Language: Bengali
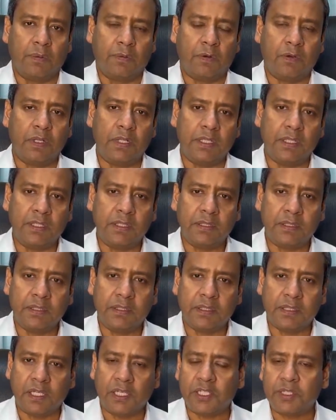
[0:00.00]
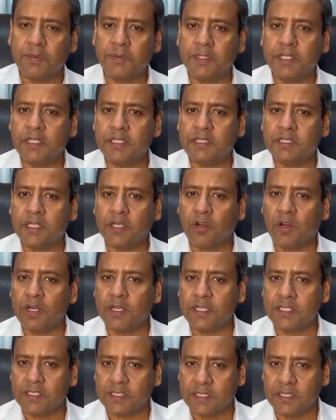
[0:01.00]
ফলে কাশ্মীরের যে
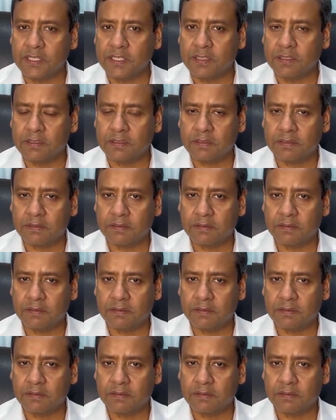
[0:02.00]
কয়টি সিট